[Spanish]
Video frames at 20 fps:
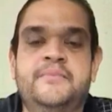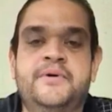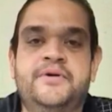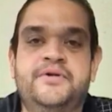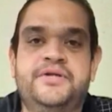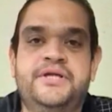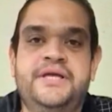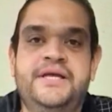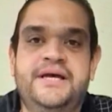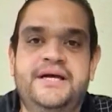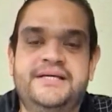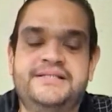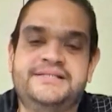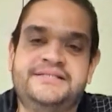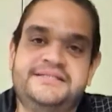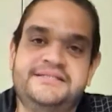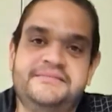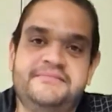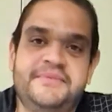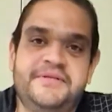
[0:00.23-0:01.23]
Buenos
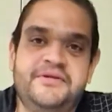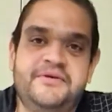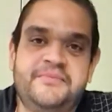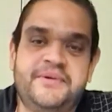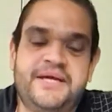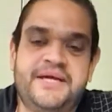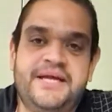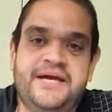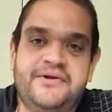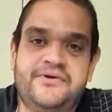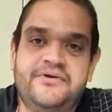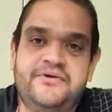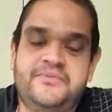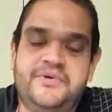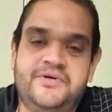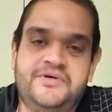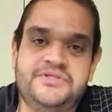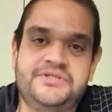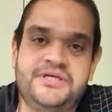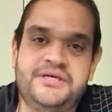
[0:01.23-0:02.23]
días, mi nombre es el
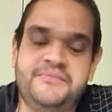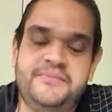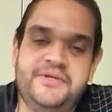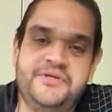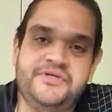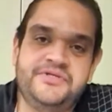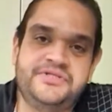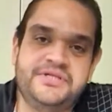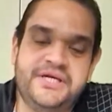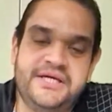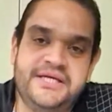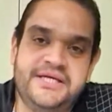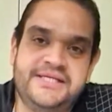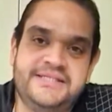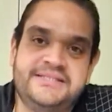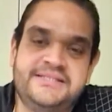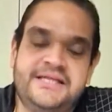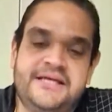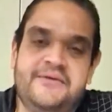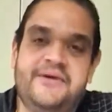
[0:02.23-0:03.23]
agrónomo José Herminio
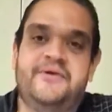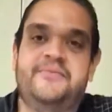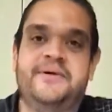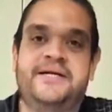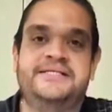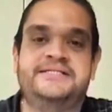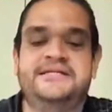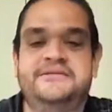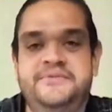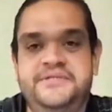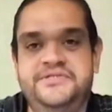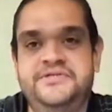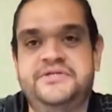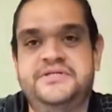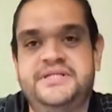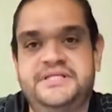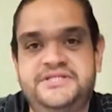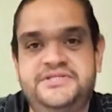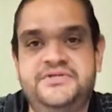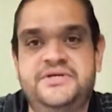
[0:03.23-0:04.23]
Sayas, trabajo para el Servicio
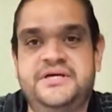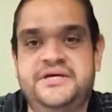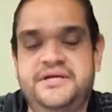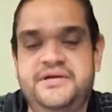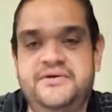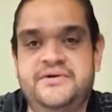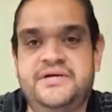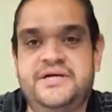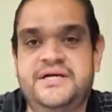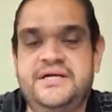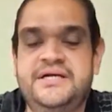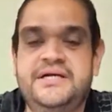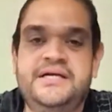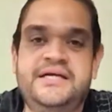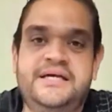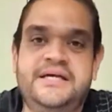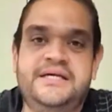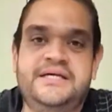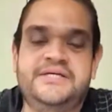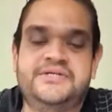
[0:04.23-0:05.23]
de Extensión Agrícola.
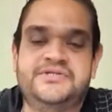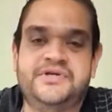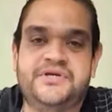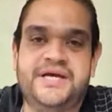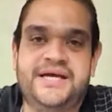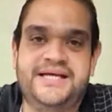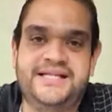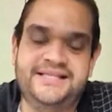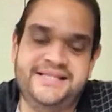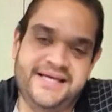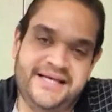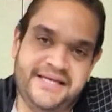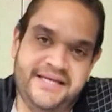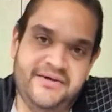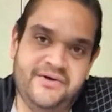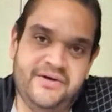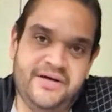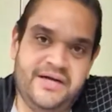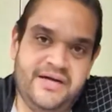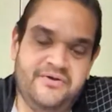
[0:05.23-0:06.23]
Soy agente
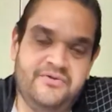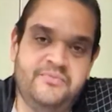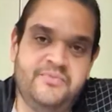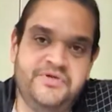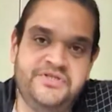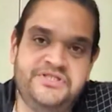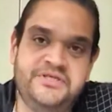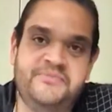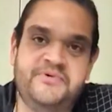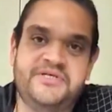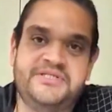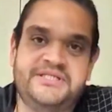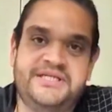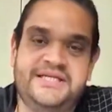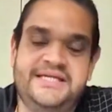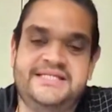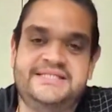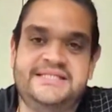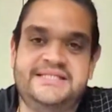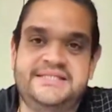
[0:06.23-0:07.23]
agrícola en los municipios de
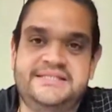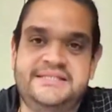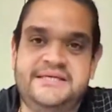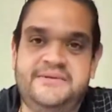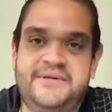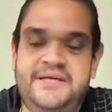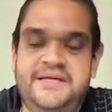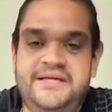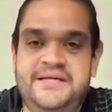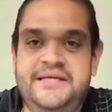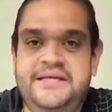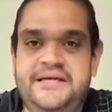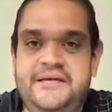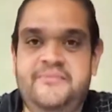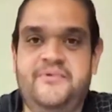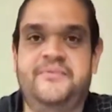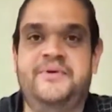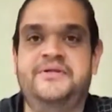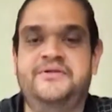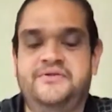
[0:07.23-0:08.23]
Salinas Santa Isabel y
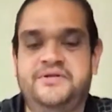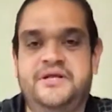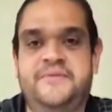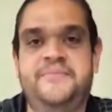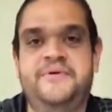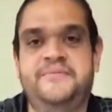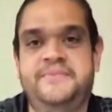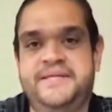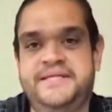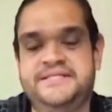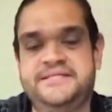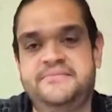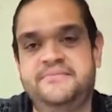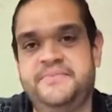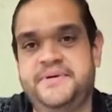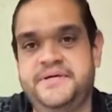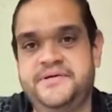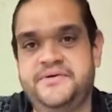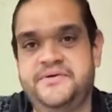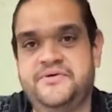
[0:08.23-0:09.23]
al momento también me
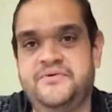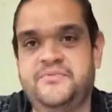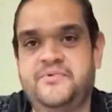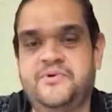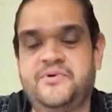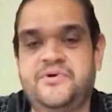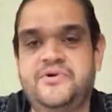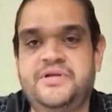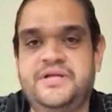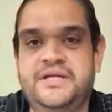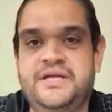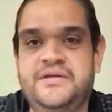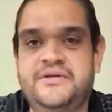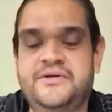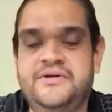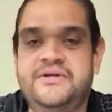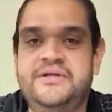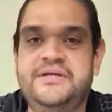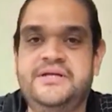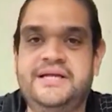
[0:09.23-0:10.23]
desempeño como
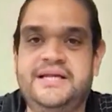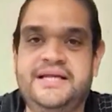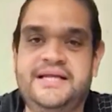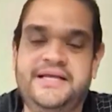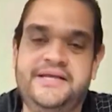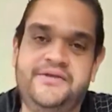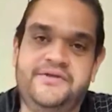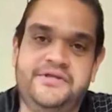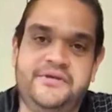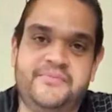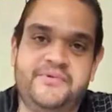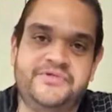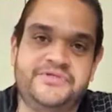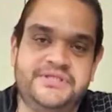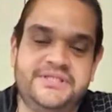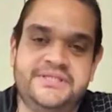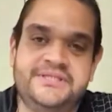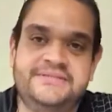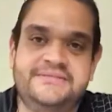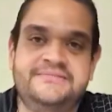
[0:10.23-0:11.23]
coordinador en la región de
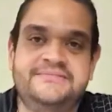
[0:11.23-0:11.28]
Ponce.